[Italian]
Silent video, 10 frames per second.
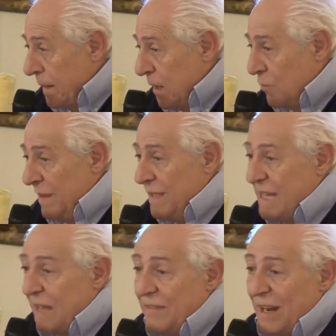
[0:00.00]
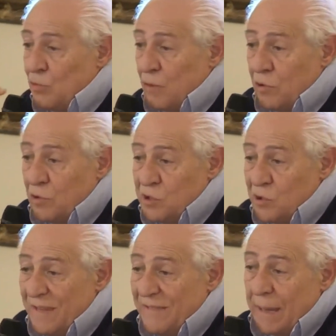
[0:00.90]
e quindi serve alla tua
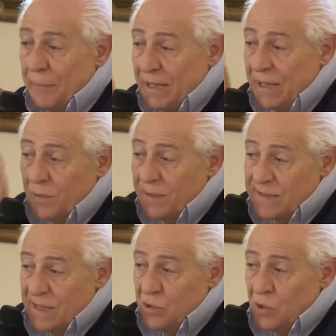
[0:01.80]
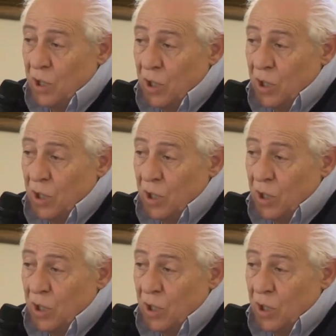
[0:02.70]
evoluzione, devi capire quel segno